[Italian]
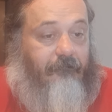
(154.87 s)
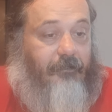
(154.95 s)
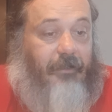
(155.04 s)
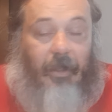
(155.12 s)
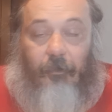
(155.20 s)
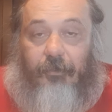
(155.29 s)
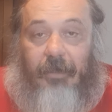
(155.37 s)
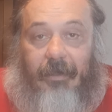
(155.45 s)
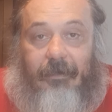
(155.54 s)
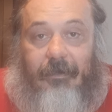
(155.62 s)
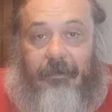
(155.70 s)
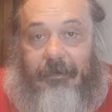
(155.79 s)
6 o
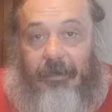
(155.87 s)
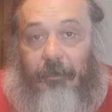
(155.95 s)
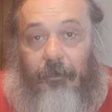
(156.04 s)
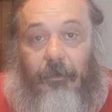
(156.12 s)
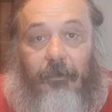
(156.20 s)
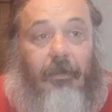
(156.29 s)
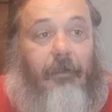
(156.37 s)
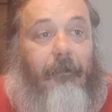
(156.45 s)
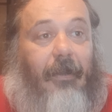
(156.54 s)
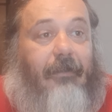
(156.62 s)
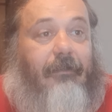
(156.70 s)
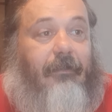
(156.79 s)
7 siano
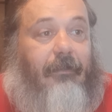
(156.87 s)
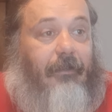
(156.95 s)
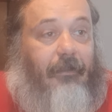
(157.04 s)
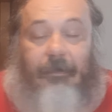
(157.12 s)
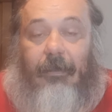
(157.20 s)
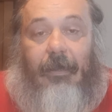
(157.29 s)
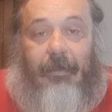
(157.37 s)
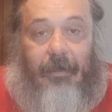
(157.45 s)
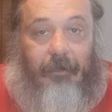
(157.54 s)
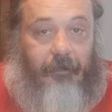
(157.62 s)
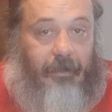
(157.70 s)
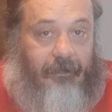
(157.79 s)
rimasti
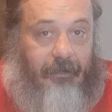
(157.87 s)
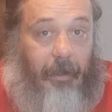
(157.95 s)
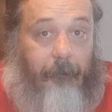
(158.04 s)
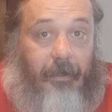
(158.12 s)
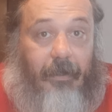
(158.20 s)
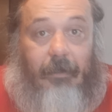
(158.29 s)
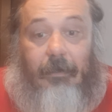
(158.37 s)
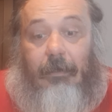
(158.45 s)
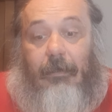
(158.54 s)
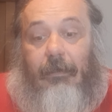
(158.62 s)
anche a farsi la B